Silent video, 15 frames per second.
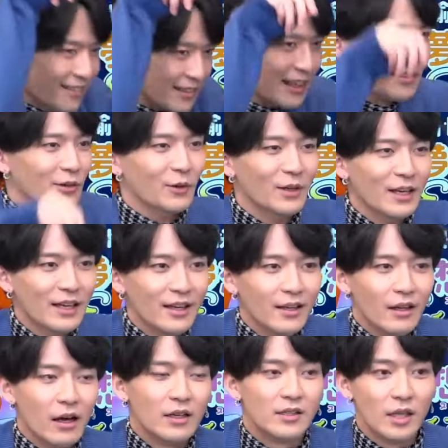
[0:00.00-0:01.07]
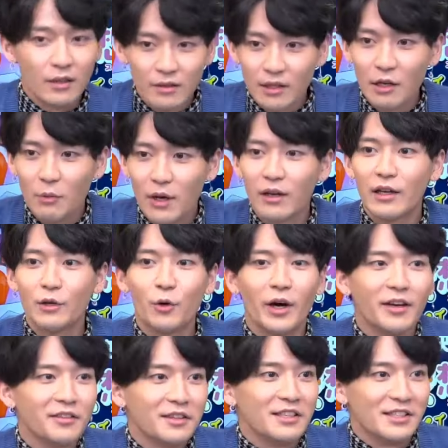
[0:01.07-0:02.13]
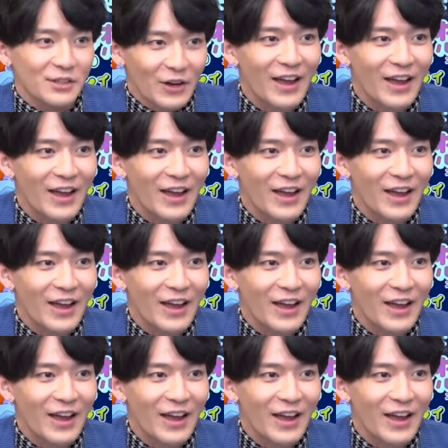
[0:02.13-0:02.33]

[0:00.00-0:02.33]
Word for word: あのあれ絶対笑い声入ってんすよ